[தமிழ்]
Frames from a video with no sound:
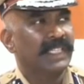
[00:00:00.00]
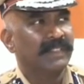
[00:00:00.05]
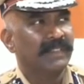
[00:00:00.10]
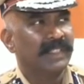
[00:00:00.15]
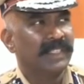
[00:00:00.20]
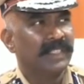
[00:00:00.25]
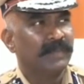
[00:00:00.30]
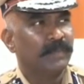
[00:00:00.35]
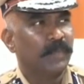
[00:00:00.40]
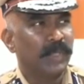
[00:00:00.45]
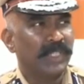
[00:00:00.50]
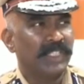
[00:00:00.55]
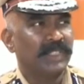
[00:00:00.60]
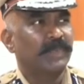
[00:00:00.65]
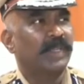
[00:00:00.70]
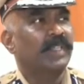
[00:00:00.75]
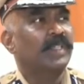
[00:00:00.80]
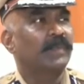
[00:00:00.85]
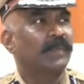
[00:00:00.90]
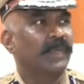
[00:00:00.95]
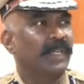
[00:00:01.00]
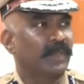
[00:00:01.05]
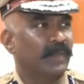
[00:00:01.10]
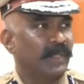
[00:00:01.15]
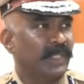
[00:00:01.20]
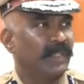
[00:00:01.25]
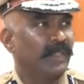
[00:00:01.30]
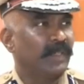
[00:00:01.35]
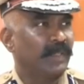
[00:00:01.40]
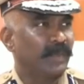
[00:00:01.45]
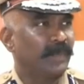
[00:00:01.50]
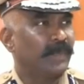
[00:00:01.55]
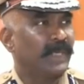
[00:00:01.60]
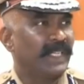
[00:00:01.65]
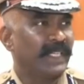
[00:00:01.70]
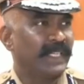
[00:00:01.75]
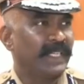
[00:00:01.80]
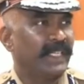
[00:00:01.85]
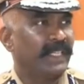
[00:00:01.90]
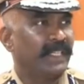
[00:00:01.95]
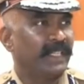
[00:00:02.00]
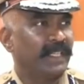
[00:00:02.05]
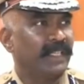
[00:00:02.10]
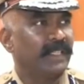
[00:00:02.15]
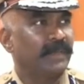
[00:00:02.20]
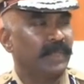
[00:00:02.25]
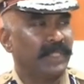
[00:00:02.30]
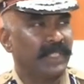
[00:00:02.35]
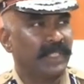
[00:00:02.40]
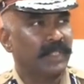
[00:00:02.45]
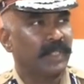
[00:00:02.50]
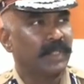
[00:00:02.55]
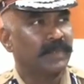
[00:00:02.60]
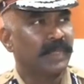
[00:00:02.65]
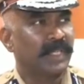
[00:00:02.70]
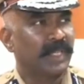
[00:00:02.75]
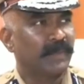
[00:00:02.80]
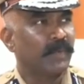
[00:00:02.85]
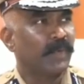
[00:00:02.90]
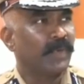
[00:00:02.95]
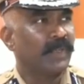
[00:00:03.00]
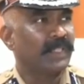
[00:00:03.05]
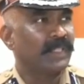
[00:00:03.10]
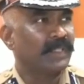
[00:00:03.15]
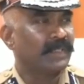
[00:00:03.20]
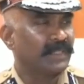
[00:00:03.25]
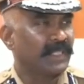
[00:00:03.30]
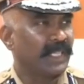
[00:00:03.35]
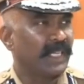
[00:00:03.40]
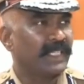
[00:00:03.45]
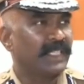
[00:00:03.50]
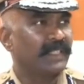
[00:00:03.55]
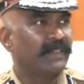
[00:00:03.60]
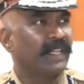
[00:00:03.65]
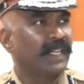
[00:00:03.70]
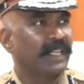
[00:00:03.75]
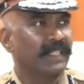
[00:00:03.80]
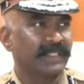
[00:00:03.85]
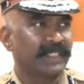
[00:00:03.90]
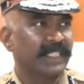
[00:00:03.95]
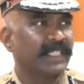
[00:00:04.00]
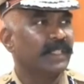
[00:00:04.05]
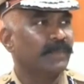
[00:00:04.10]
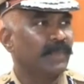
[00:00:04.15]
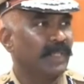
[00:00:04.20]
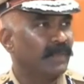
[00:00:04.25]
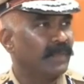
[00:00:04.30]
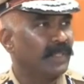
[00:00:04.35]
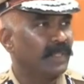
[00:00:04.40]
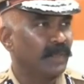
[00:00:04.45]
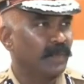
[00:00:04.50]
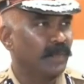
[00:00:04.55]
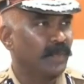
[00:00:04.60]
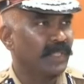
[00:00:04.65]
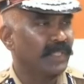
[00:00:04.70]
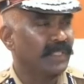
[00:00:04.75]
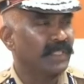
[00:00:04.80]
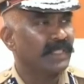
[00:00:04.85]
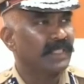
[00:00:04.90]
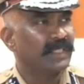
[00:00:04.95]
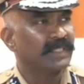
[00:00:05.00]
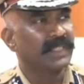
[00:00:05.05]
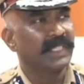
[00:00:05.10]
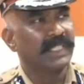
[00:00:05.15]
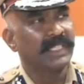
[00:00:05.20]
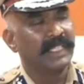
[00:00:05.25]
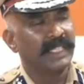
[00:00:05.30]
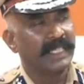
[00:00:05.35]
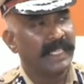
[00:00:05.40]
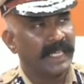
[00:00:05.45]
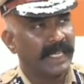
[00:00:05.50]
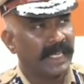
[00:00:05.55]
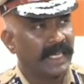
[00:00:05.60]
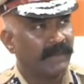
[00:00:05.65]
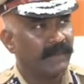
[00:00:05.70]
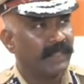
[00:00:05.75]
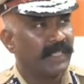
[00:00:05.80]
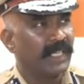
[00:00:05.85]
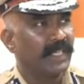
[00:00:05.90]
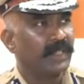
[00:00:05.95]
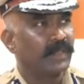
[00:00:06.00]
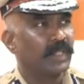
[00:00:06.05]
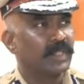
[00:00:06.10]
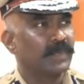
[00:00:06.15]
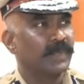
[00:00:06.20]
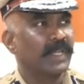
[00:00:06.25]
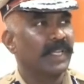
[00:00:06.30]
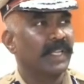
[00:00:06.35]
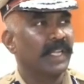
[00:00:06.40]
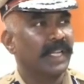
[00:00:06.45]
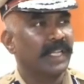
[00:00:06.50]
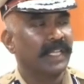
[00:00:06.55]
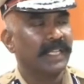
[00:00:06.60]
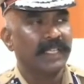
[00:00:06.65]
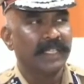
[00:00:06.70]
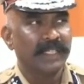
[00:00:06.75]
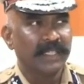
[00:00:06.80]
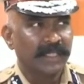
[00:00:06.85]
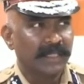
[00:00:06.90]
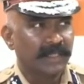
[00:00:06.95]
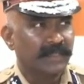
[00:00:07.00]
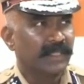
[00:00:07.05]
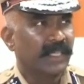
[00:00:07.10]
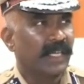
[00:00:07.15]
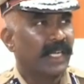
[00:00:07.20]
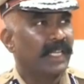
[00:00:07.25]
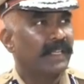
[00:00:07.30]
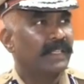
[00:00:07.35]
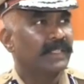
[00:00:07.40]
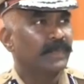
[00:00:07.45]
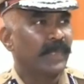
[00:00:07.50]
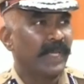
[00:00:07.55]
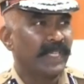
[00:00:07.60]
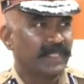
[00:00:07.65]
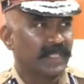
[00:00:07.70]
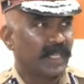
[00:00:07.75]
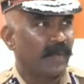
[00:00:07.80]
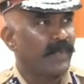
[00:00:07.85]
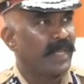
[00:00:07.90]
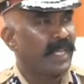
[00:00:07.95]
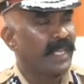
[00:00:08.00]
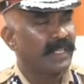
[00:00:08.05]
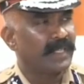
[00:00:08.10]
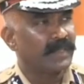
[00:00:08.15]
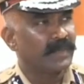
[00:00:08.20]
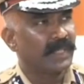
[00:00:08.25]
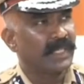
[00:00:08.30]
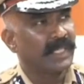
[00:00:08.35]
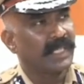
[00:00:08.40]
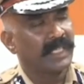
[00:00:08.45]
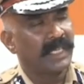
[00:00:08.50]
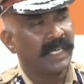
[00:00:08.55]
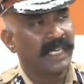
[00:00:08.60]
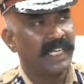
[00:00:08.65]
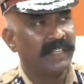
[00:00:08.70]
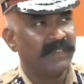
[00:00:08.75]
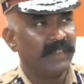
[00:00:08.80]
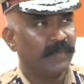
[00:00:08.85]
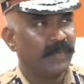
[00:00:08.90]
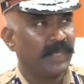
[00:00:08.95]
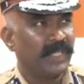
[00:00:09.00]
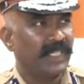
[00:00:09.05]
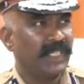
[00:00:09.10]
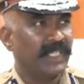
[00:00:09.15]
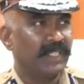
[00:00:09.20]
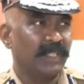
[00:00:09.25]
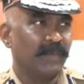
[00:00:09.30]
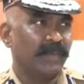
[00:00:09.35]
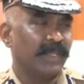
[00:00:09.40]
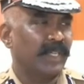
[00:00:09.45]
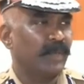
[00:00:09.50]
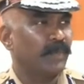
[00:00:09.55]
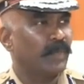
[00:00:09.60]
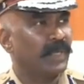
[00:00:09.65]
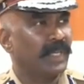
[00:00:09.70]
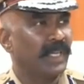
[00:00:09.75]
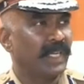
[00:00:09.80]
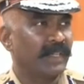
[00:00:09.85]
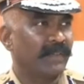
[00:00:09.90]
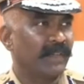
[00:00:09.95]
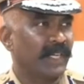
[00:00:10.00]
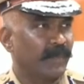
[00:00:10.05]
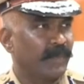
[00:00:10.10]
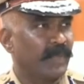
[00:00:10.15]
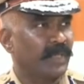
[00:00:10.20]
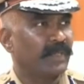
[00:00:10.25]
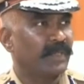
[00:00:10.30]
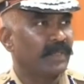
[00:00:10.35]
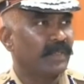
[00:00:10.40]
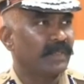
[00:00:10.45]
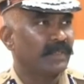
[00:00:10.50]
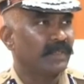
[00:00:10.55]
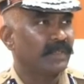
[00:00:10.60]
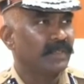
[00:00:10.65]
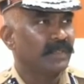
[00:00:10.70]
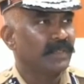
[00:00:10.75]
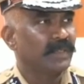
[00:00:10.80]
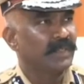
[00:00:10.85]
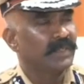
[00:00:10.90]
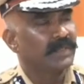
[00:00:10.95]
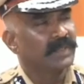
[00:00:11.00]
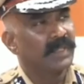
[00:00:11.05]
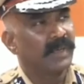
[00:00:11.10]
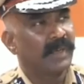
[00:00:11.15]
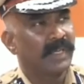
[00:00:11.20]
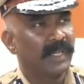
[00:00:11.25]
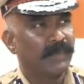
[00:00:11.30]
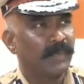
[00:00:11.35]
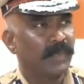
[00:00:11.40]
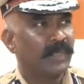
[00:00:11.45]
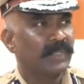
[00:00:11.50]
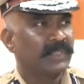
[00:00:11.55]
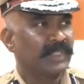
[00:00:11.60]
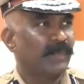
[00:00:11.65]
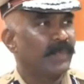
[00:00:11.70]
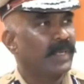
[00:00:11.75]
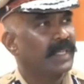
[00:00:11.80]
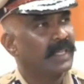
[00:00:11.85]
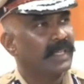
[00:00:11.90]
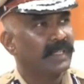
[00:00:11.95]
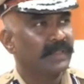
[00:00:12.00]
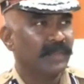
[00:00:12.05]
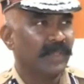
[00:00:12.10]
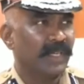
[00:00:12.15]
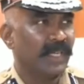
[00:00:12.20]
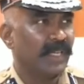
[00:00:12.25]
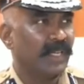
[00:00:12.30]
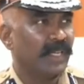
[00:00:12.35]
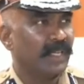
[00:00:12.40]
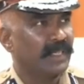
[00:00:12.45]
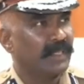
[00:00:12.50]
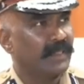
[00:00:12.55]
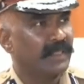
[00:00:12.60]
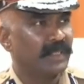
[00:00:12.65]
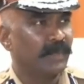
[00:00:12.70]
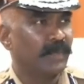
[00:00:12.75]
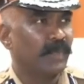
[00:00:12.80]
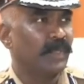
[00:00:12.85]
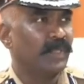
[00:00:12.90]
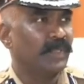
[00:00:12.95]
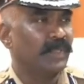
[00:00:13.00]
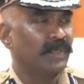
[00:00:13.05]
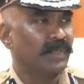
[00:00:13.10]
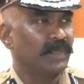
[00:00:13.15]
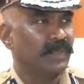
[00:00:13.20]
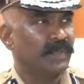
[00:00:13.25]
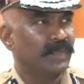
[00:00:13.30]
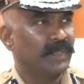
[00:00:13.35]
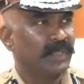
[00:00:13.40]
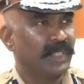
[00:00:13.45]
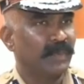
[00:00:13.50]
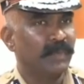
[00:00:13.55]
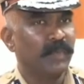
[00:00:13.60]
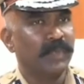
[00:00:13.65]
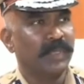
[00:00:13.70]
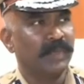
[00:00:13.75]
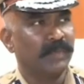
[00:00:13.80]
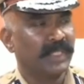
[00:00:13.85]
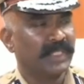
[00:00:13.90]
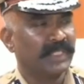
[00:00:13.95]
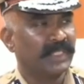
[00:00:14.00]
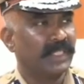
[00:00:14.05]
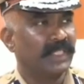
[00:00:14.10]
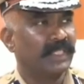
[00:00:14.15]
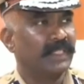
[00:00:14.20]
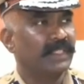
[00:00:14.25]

அது வந்து போலீஸ் மட்டும் பண்ணக்கூடிய ஒரு பணி கிடையாது இல்லை இப்போ என்க்ரோச்மெண்ட் ரிமூவல் வந்து கலெக்டிவாக எல்லோரும் சேர்ந்து பண்ண வேண்டிய ஒரு ஒர்க்கு ஸோ எந்தெந்த ஏரியாவில் வந்து என்க்ரோச்மெண்ட்னால சாலை ஸ்பேஸ் கம்மியாக இருக்குன்னு சொல்லிட்டு அதை ஐடென்டிஃபை பண்ணி அதை நம்ம ரிப்போர்ட் இருக்குன்னு அனுப்பியிருக்கிறோம் ஸோ அவங்க எப்போ ஸ்டெப் எடுக்கணும் வில் இது சப்போர்ட் ரிமூவ் தான் பார்த்து